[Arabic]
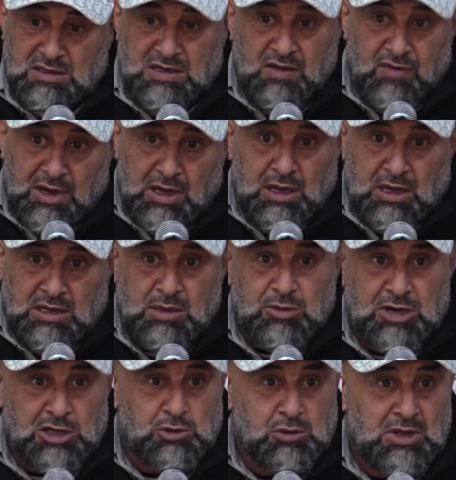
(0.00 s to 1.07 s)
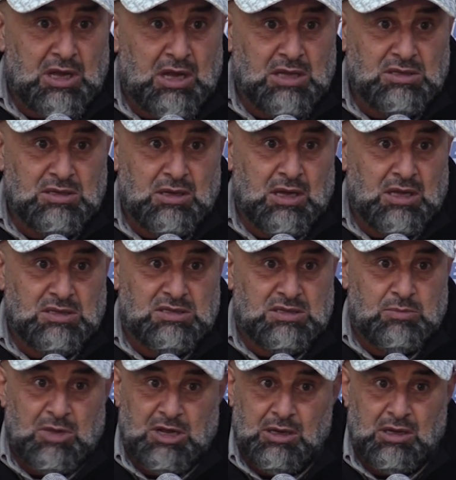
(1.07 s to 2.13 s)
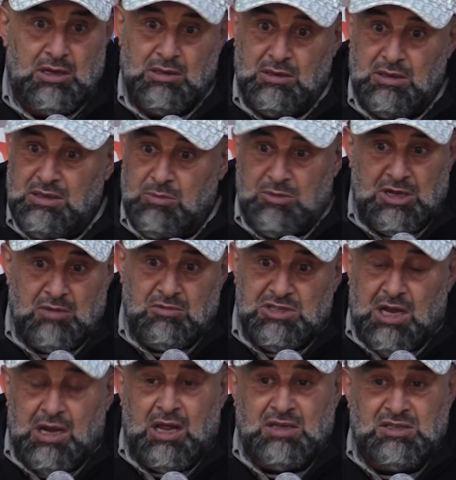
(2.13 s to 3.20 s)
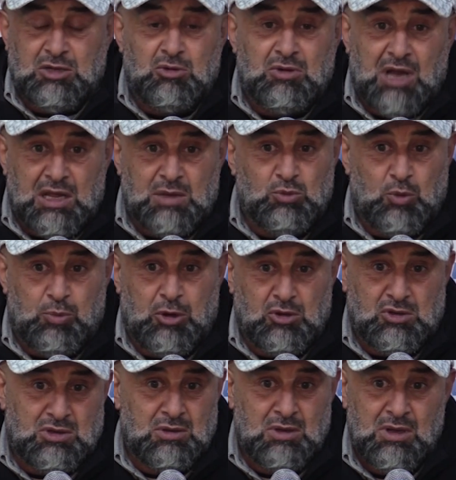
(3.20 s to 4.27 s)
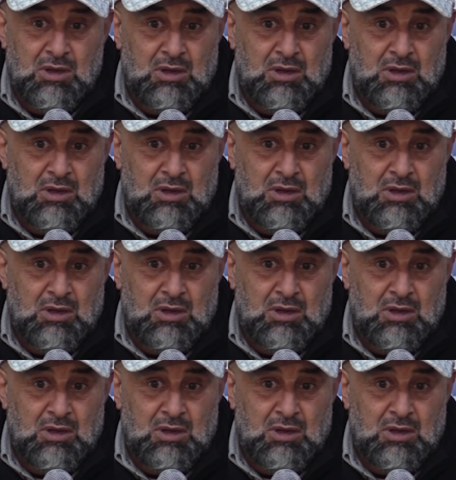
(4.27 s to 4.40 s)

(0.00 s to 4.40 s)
سيفري خدمنا شويه هاد هاد السمانه خدمنا ان شاء الله نزيدو نخدمو بلوس